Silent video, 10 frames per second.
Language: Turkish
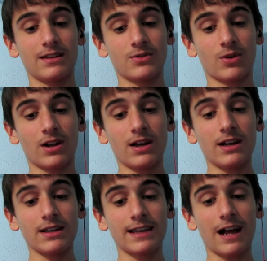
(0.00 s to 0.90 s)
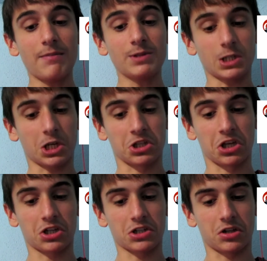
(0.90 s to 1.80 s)
Sonra gel bir teke
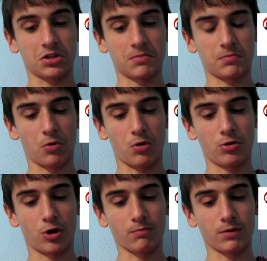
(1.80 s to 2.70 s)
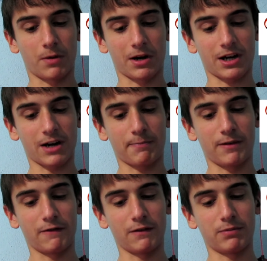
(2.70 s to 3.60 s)
tek atalım ölüyor mu bakar
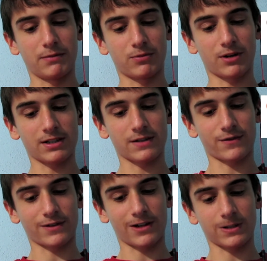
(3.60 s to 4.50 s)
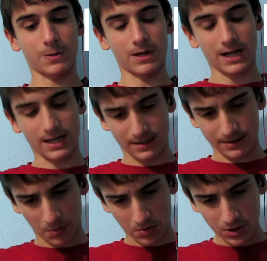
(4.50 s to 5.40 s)
PvP bırak 06
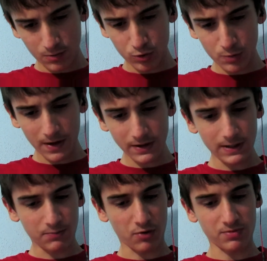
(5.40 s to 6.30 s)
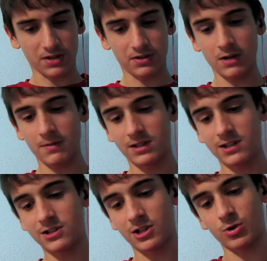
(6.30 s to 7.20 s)
bakarsın demişti. Bunu ben de yapıyorum zaten ama
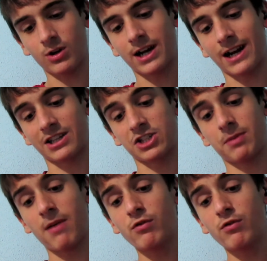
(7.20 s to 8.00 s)
kill çalıyorum kardeş. Ben